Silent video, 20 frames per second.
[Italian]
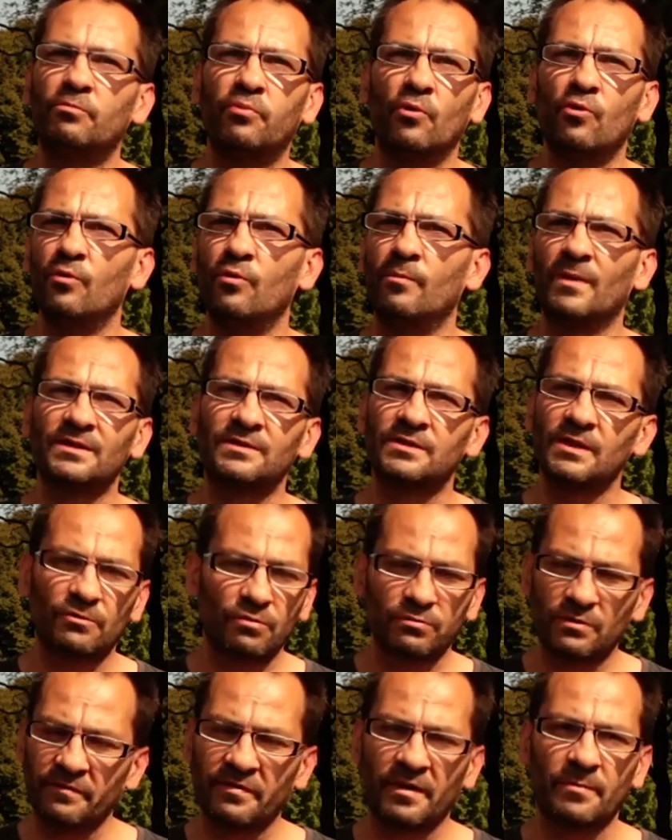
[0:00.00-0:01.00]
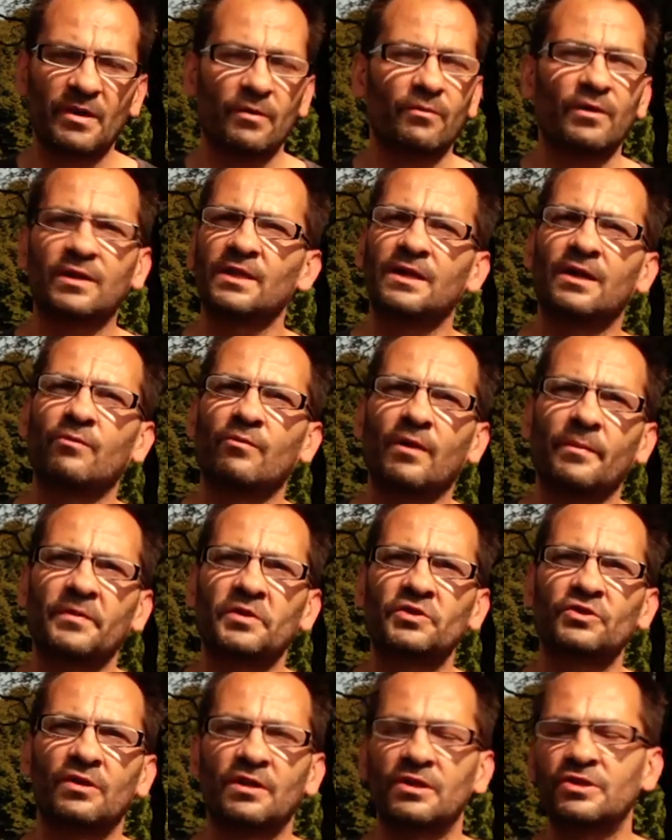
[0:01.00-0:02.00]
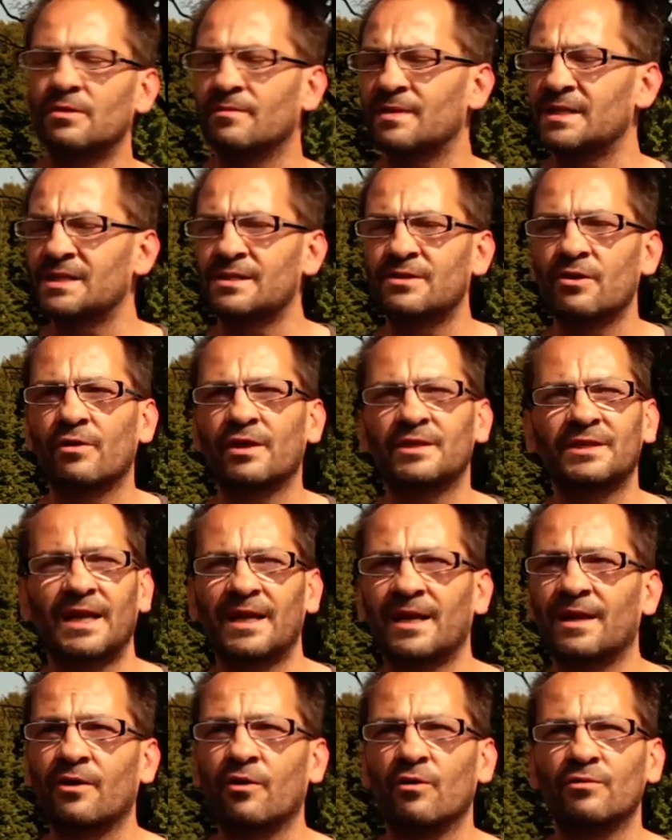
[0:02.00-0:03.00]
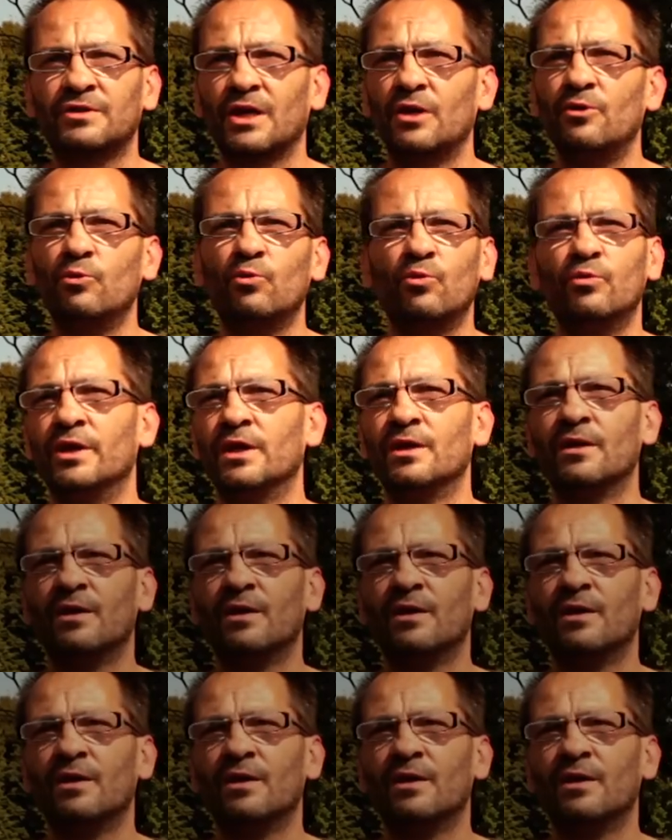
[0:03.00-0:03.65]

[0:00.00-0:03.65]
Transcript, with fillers: pullman, se tu ti fermi a guardare una persona, c'è una storia, te la racconta lui.